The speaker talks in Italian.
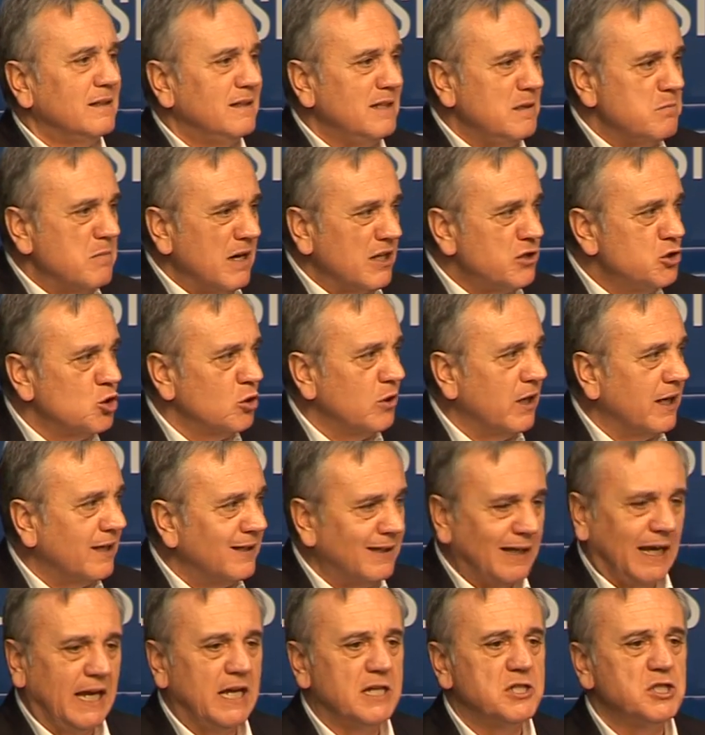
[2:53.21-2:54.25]
di maggiore
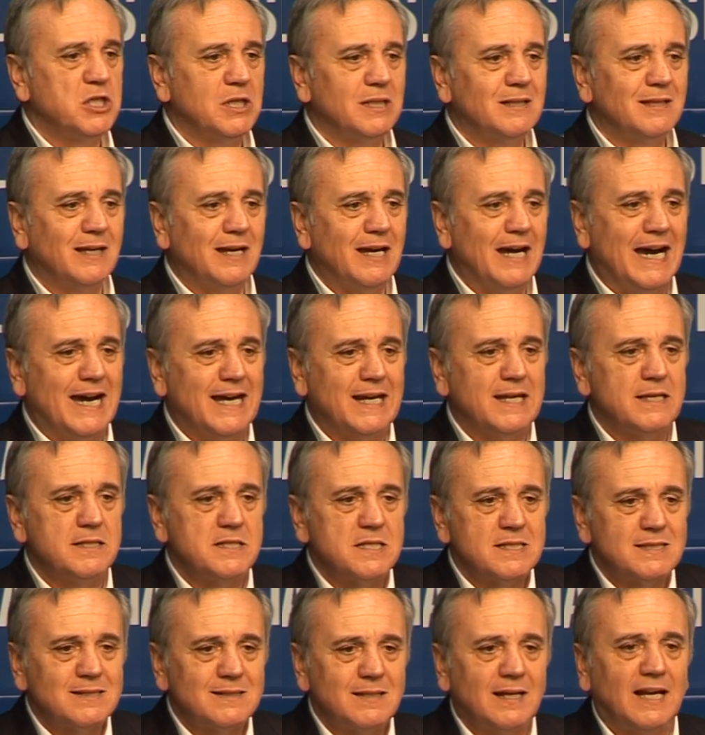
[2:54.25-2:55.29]
crescita ha
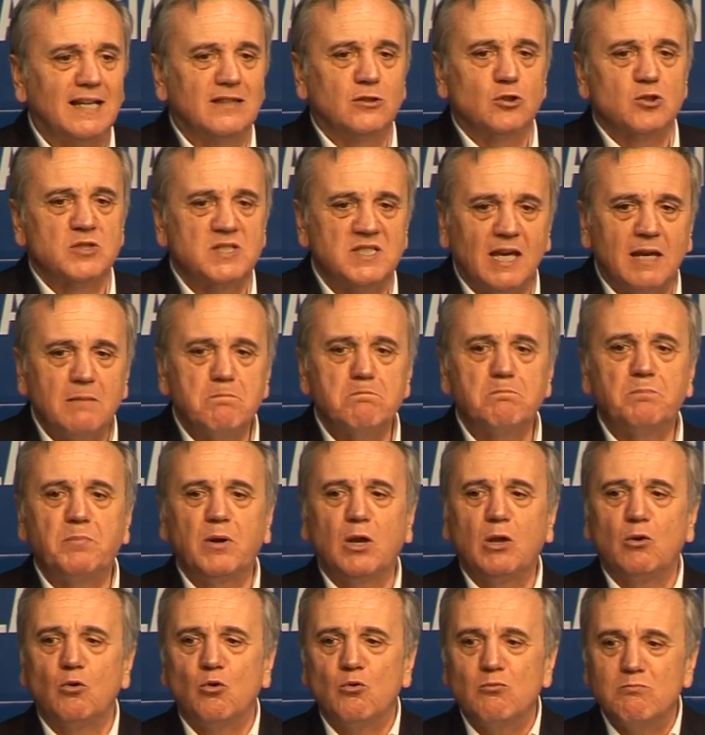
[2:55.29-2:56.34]
registrato
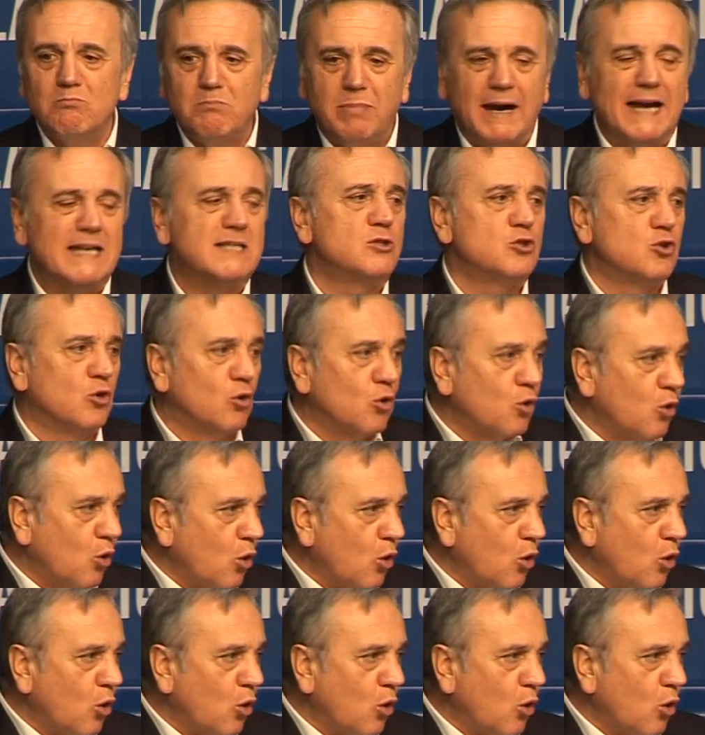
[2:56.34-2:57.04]
sempre un basso